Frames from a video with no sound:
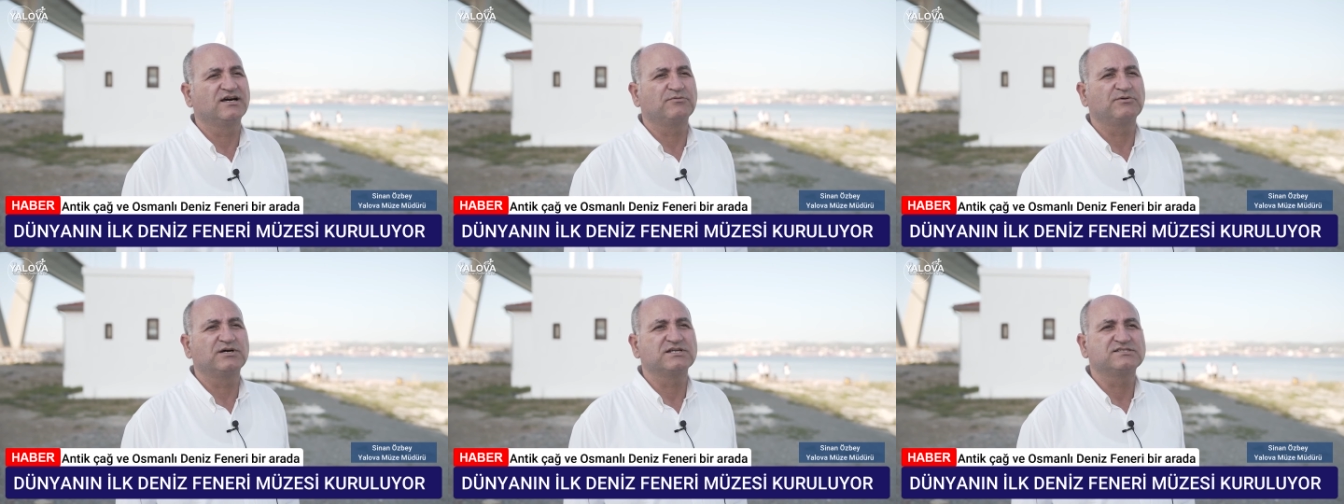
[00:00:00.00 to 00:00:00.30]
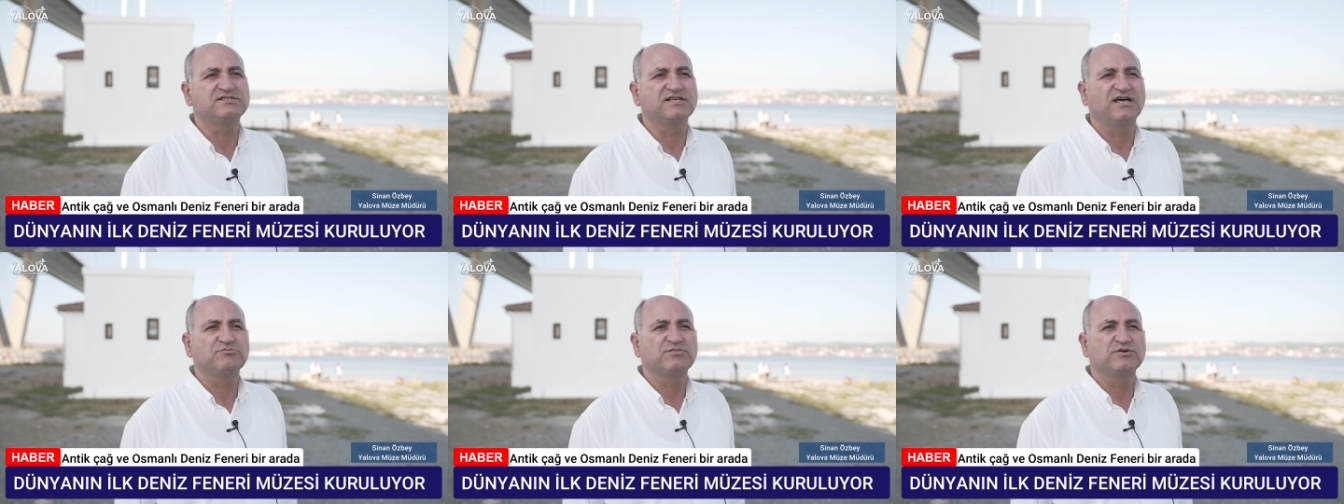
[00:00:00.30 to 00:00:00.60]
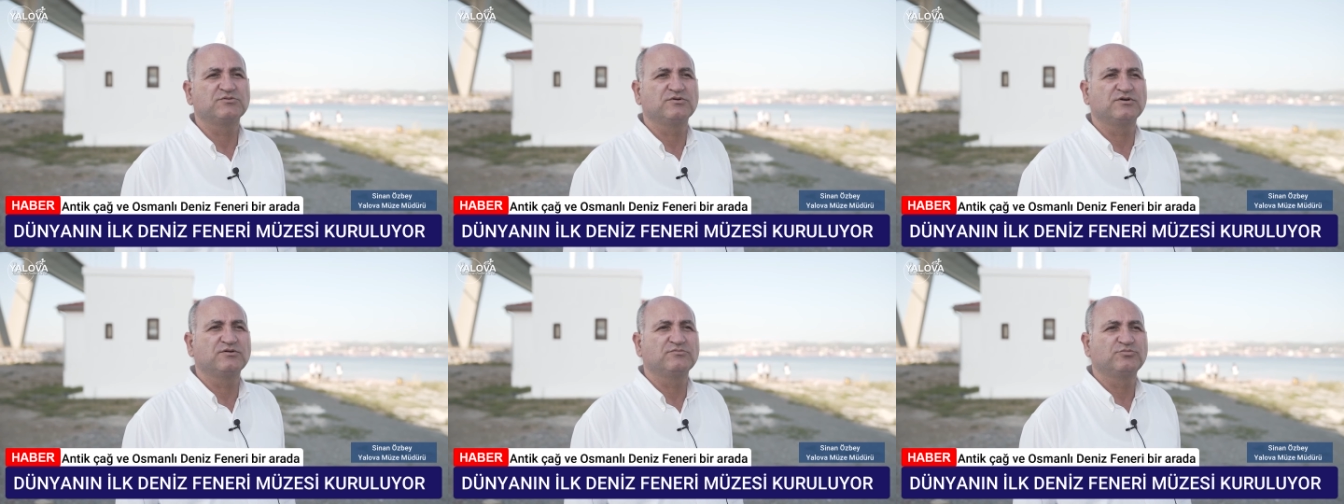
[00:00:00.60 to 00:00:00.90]

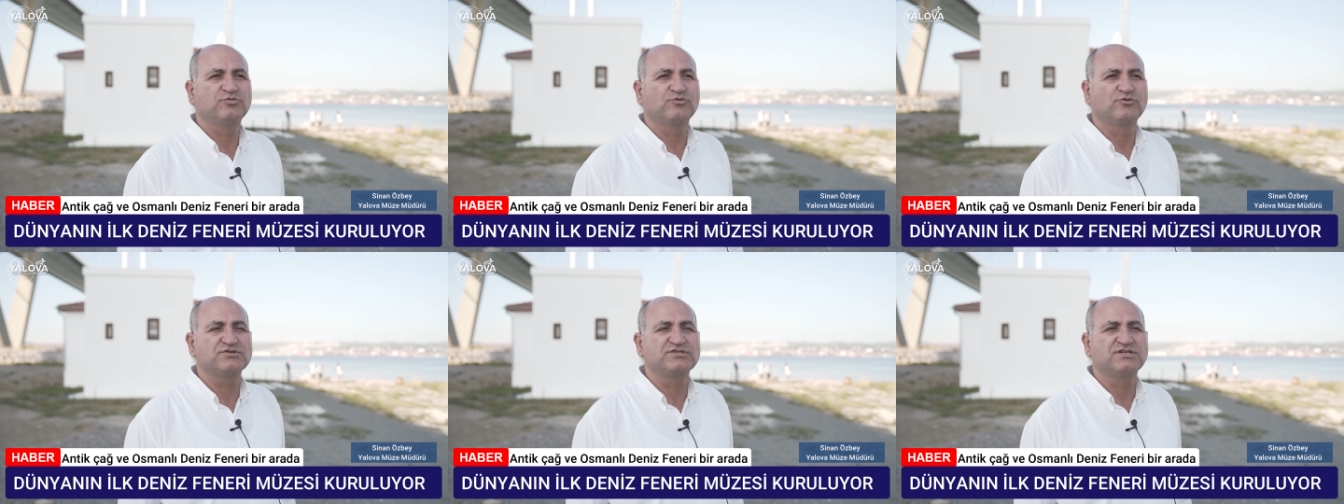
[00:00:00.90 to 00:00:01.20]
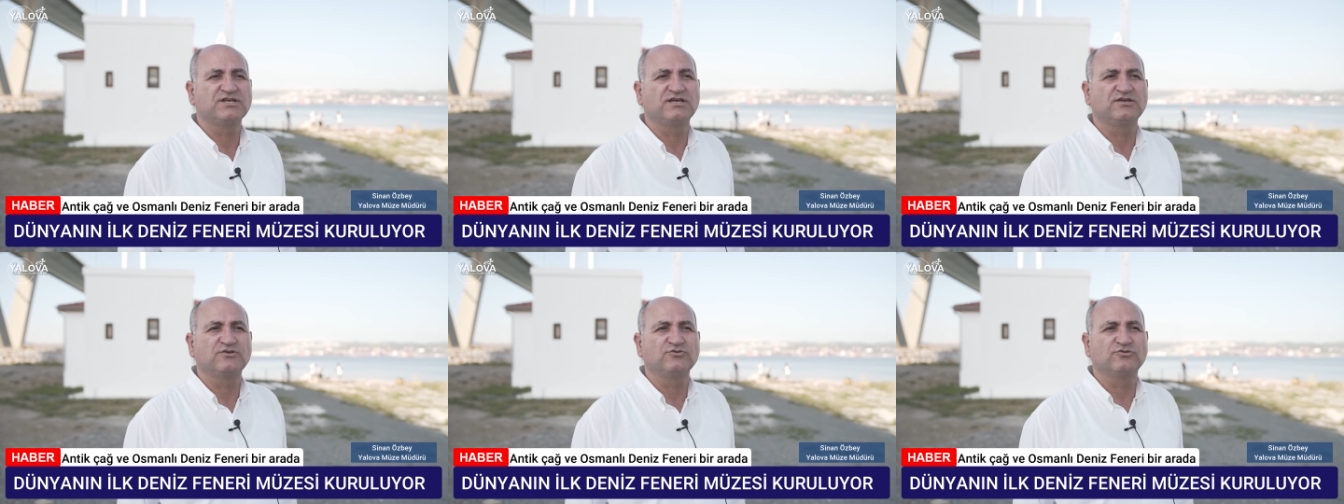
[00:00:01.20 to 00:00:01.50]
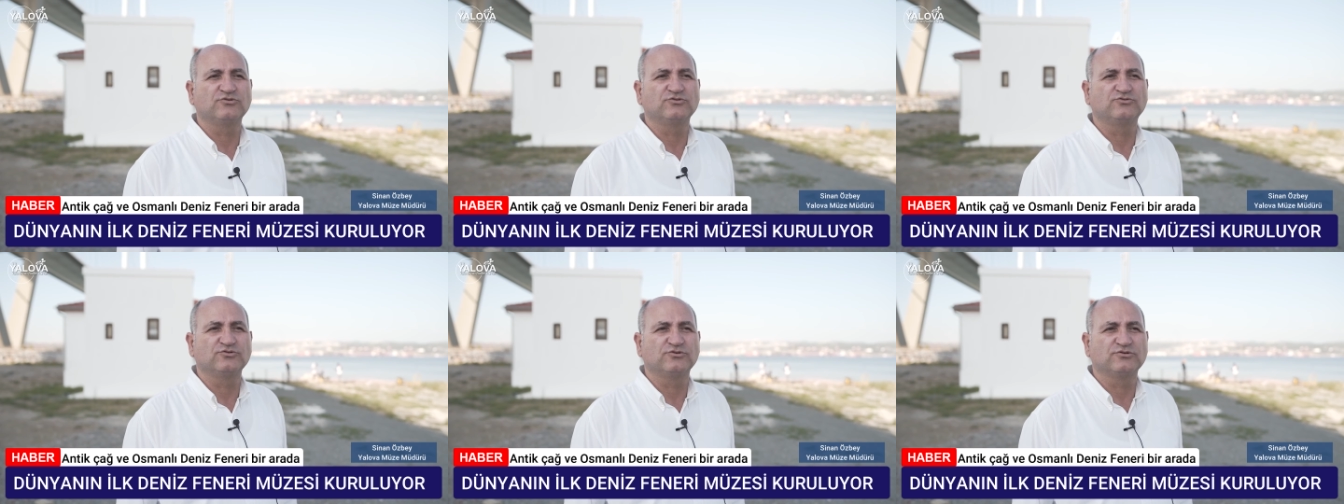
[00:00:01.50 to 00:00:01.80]
amaçlayan bir proje
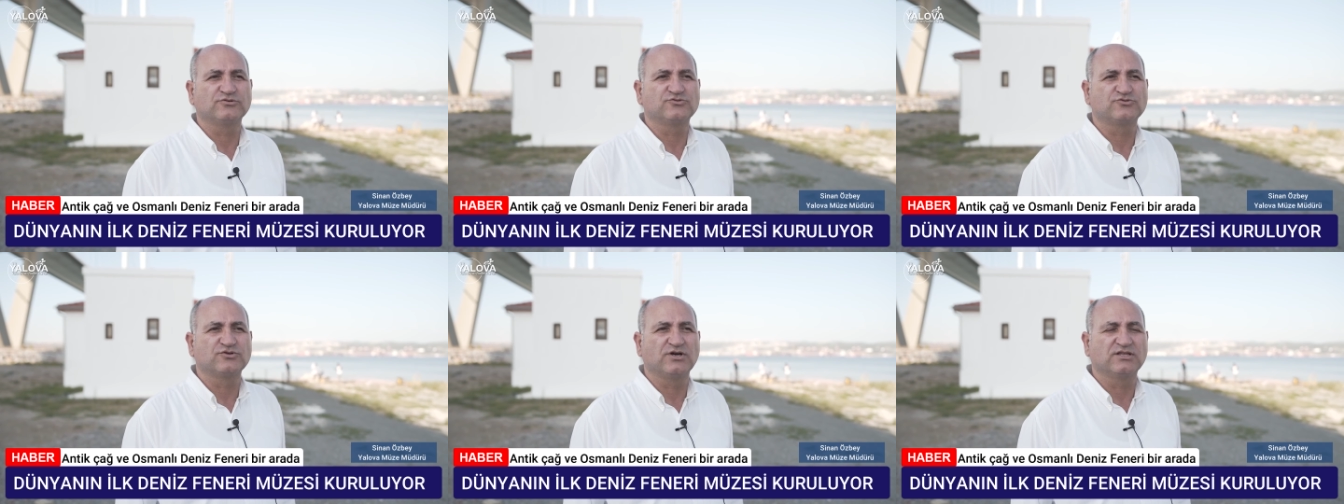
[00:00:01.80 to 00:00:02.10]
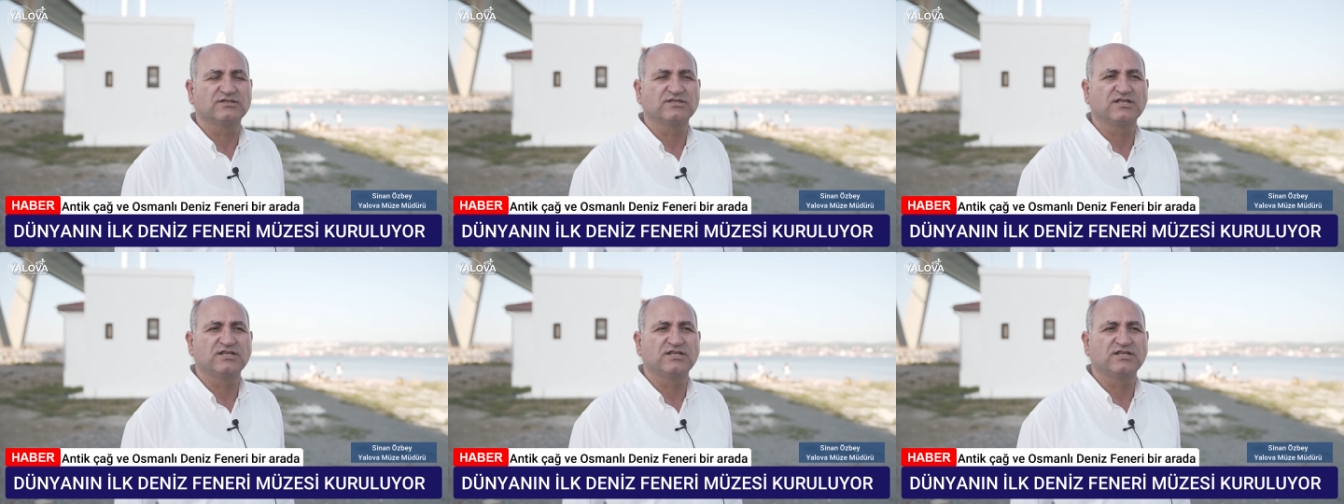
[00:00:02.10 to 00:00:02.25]
yürütüyoruz şu